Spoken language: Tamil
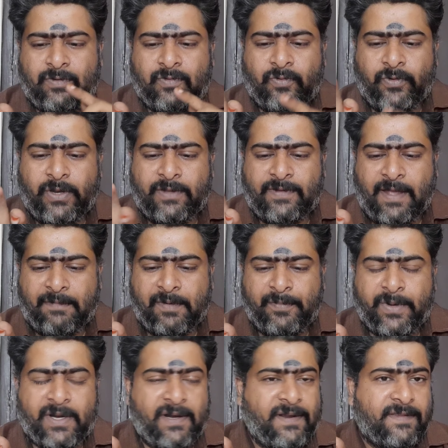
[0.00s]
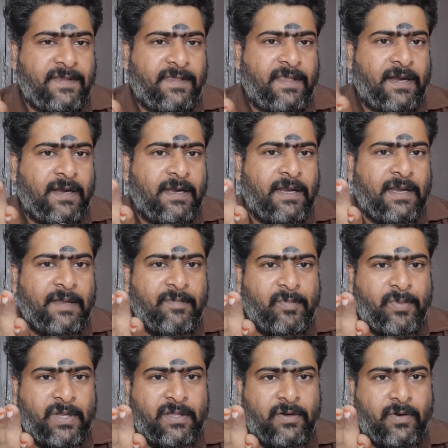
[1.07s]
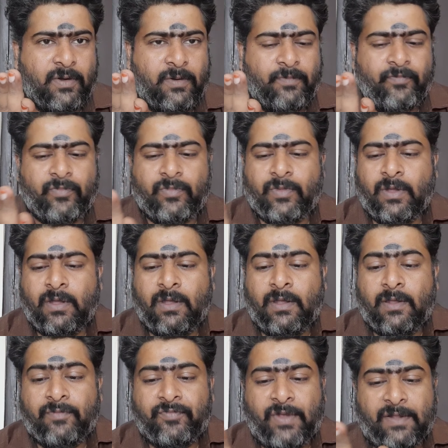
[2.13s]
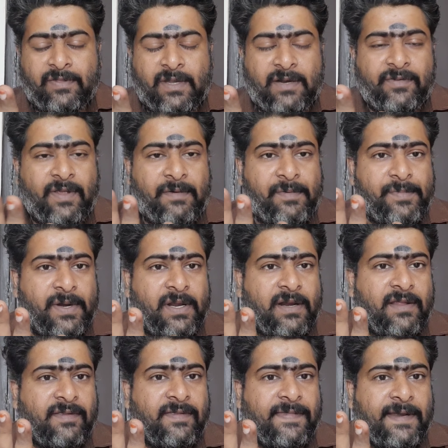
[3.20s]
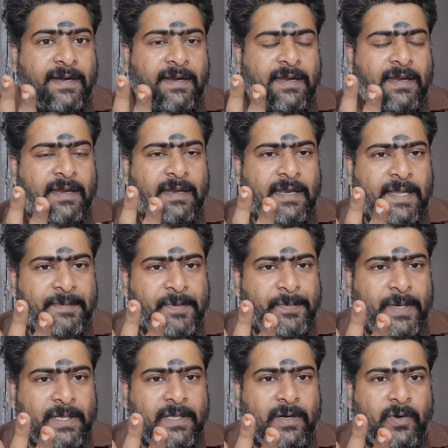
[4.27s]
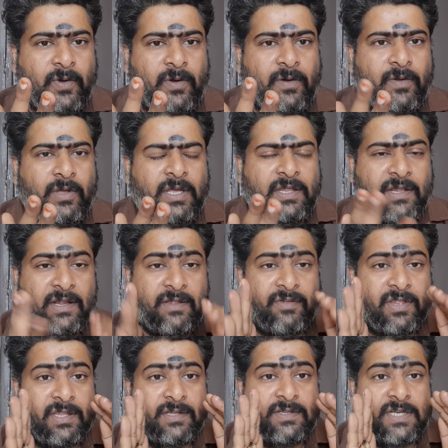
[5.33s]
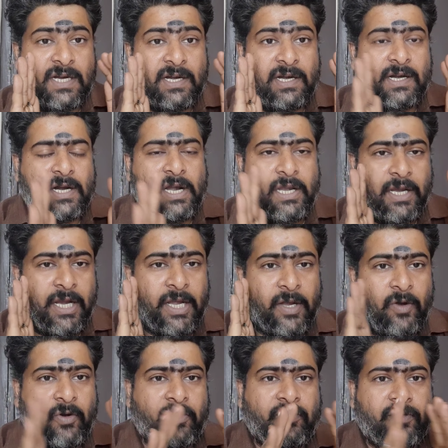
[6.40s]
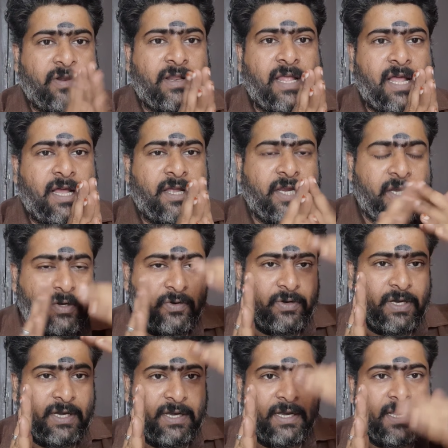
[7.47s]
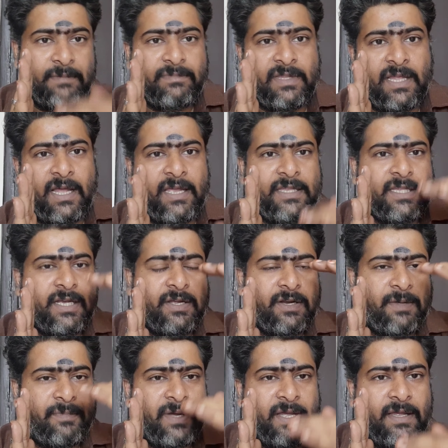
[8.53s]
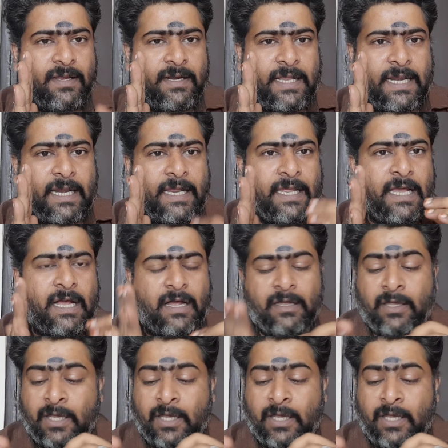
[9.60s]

சூரிய சாபம் பெற்ற நட்சத்திரங்கள் நம்ம பார்த்துட்டோம் சந்திரன் சாபம் பெற்ற நட்சத்திரங்கள் நம்ம பார்த்துருக்கோம் இது வந்து ஜென்ரல் இன்ட்ரொடக்ஷன் தான் இன்னும் இன்டெப்தாக இதுக்கு நம்ம நிறையா